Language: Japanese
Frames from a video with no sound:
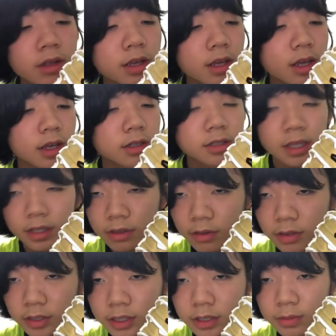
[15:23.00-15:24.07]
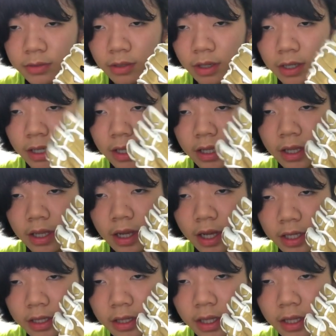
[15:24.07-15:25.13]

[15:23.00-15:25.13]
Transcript: えー、草野球のチームとかに入って